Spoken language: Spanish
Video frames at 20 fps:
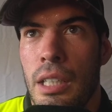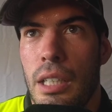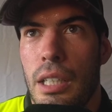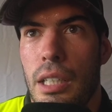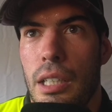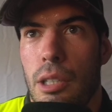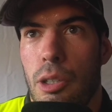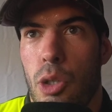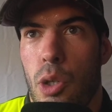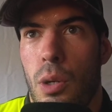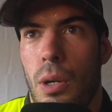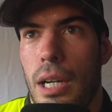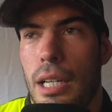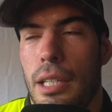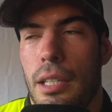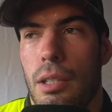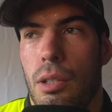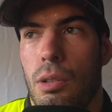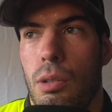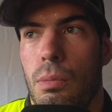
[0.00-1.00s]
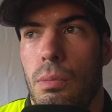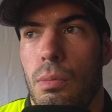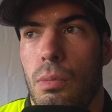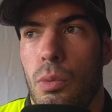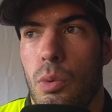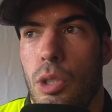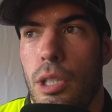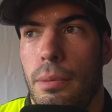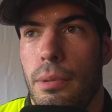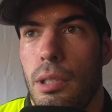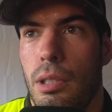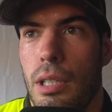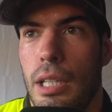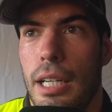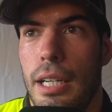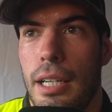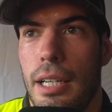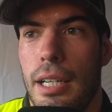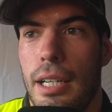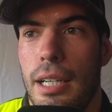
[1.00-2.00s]
y yo al ir con mucha menos
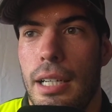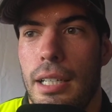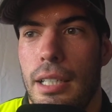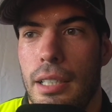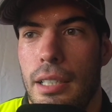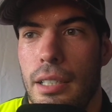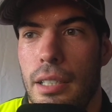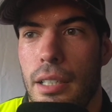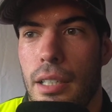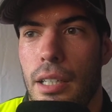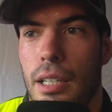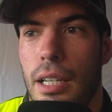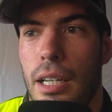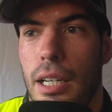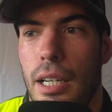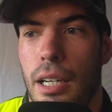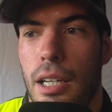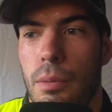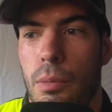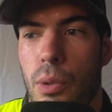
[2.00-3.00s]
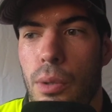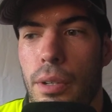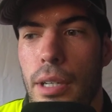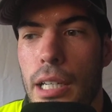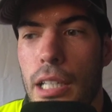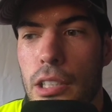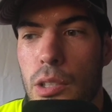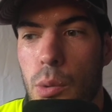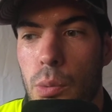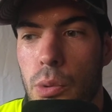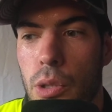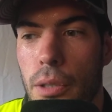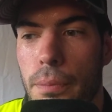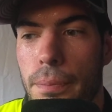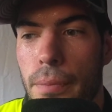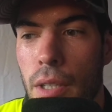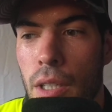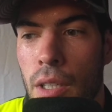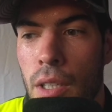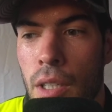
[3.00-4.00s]
carga eh, agarraba muy bien la
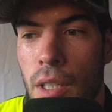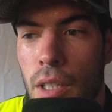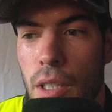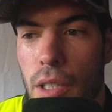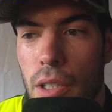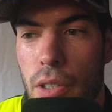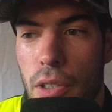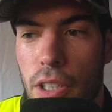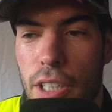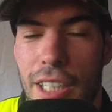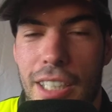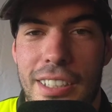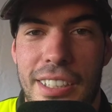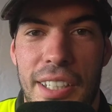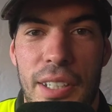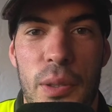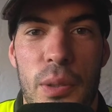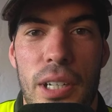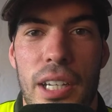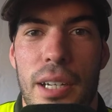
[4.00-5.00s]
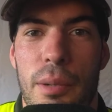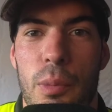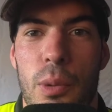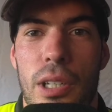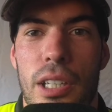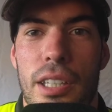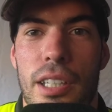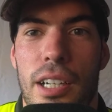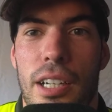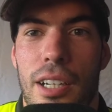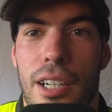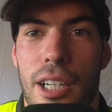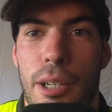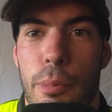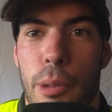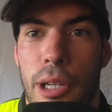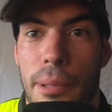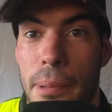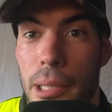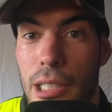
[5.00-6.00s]
succión. Creo que se dio una muy linda carrera
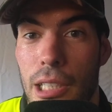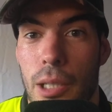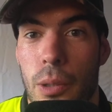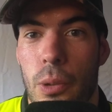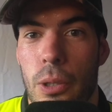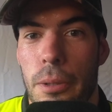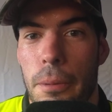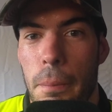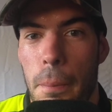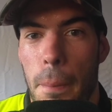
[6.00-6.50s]
para el espectáculo.